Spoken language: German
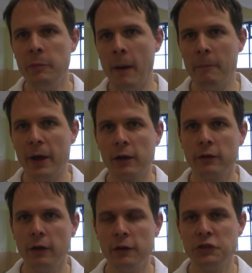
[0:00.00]
wie Bamberg
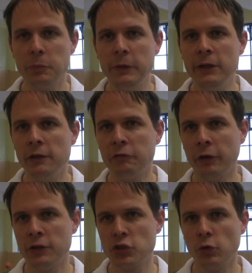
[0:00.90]
äh, spielt
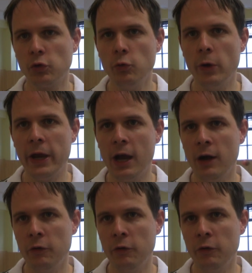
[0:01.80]
von der Struktur her